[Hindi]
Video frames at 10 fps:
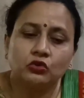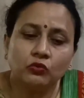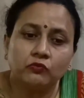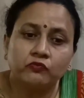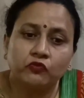तो
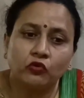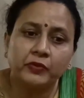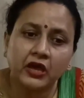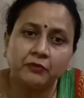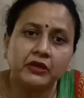वो
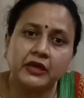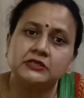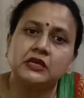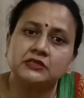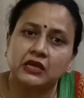भी हमें
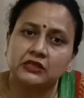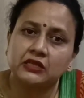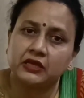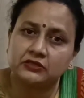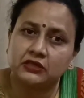कैसे आजादी
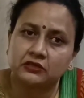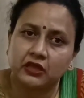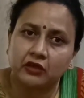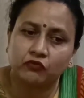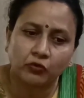दे
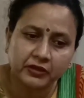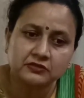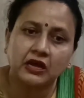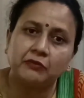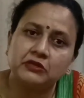सकते हैं वो हमें
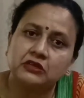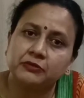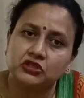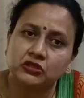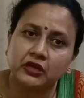इस काबिल
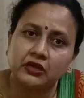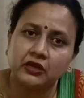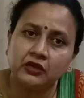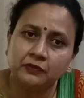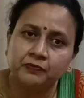समझते ही
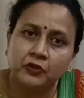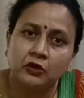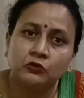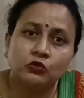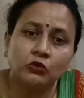नहीं है
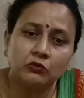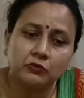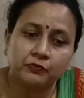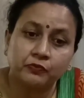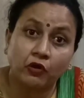तो
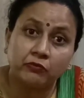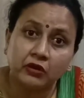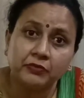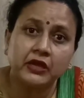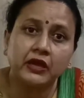
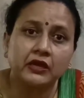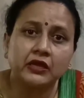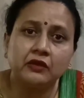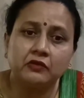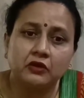प्रॉब्लम ये है
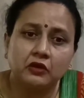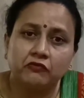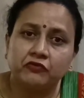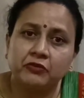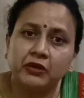कि
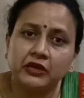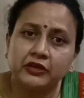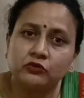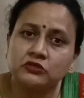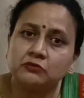फीमेल ये
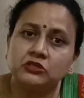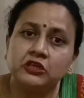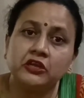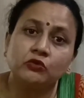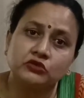तो समझी
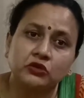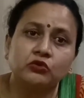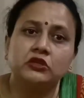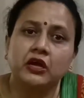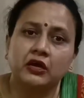नहीं कि उसे
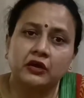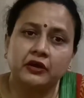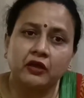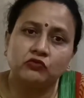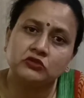खुद क्या
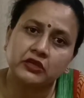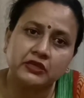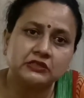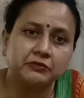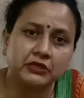करना है उसने
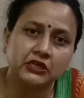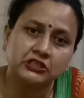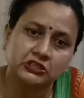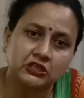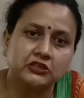ये समझ लिया
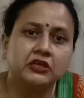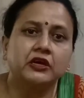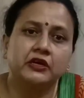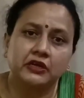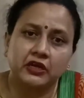
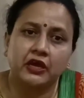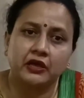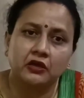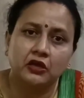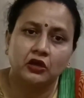सशक्तिकरण क्या है
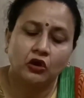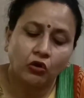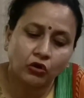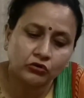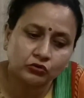
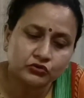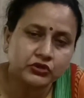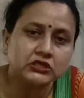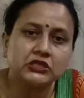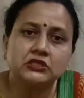और
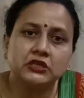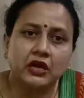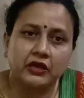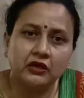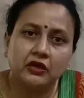दूसरी चीज क्या
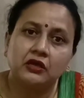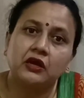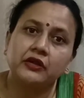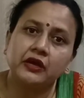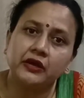है
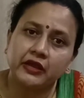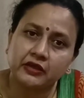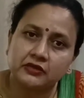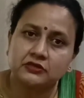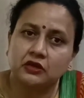करियर
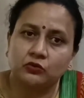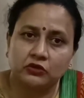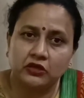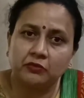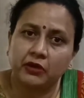एक हिस्सा
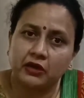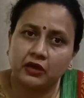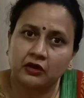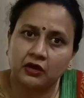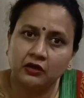होती है
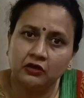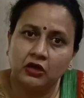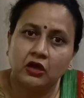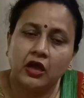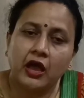महिला का
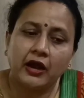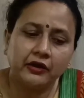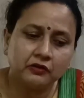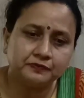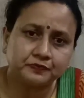
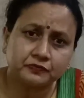एंड